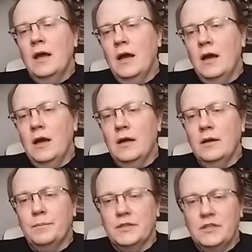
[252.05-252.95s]

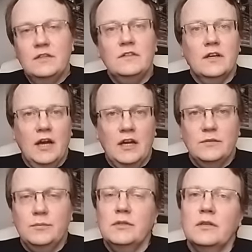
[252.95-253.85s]
а Патриции
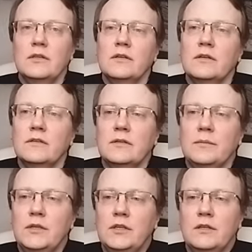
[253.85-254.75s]
Хайсмит, это
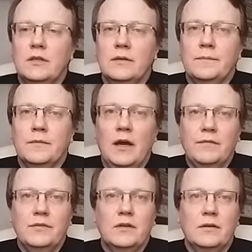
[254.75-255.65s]
знаменитый
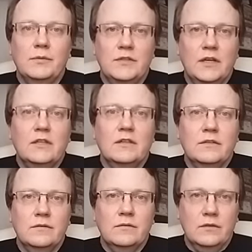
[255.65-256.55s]
автор,
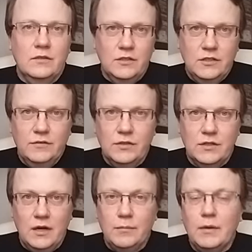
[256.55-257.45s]
писательница
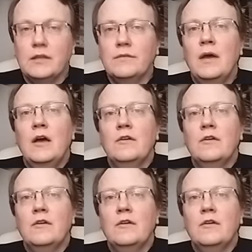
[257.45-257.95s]
детективных романов.